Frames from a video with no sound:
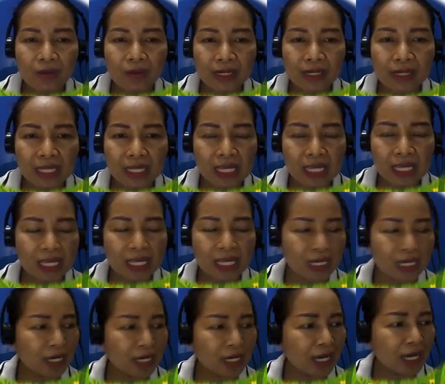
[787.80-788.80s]
วันที่
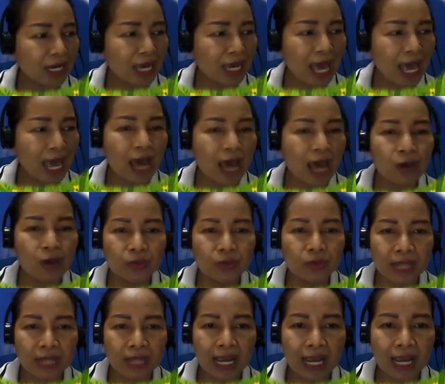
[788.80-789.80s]

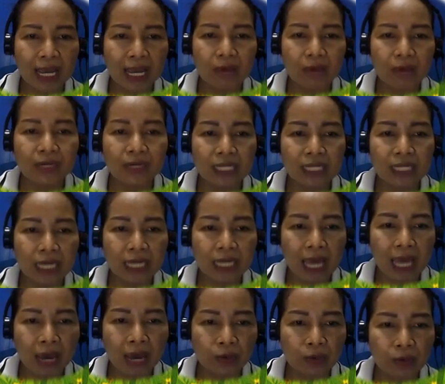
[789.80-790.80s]
9นะคะวันที่
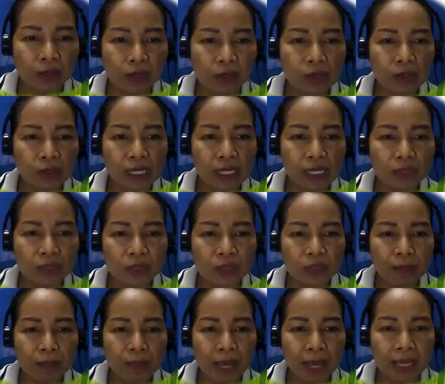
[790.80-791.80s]
9 แล้วก็เขียนตร
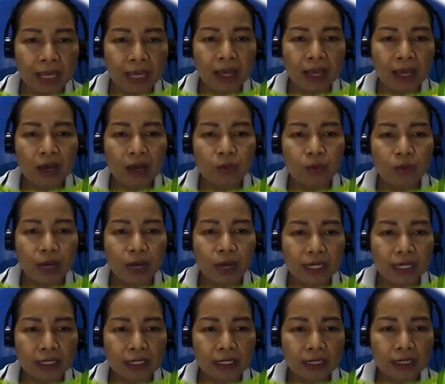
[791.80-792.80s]
งนี้ไปวั
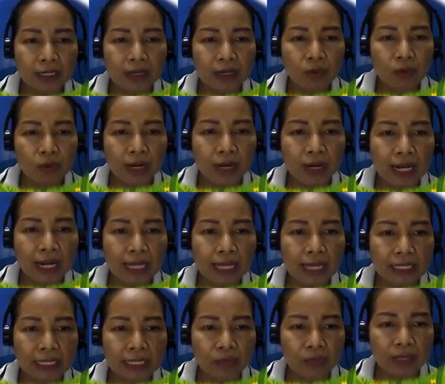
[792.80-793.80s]
นวันอะไร
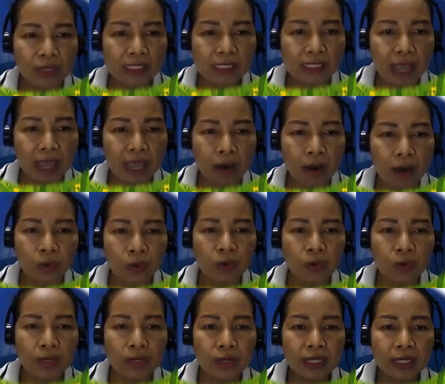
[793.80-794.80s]
เอ่ย วันเสาร์
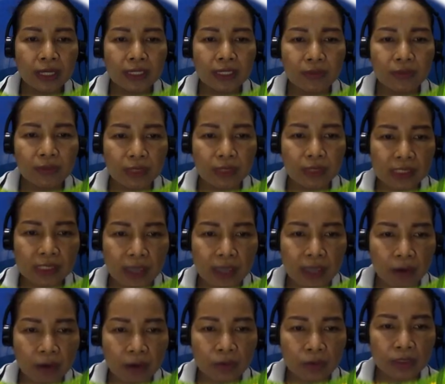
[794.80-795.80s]
วัน
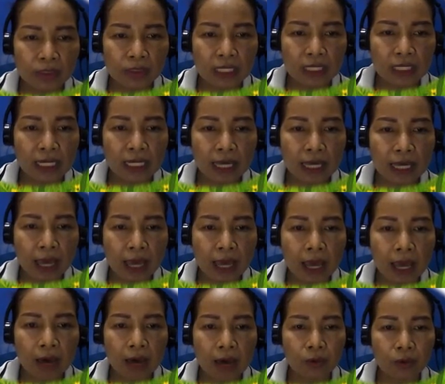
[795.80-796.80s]
เสาร์ที่
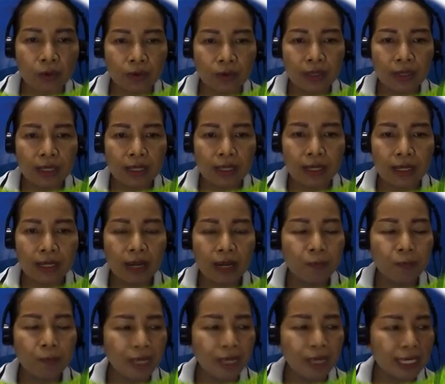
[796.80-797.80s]
9
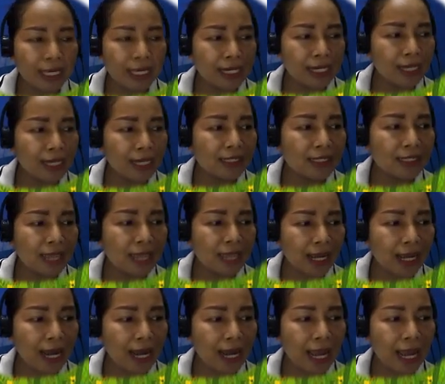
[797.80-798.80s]
แล้วปีคริสต์ศั
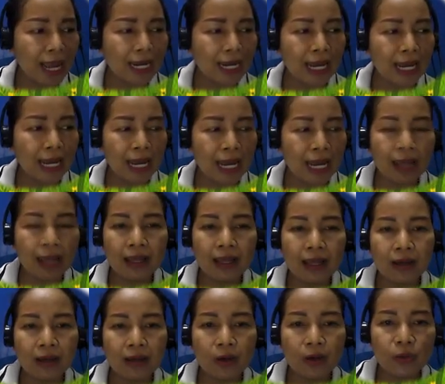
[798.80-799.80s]
กราชล่ะคะ
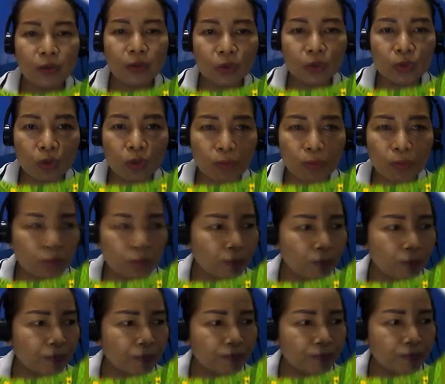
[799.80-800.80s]
ก็ดูตรงมุม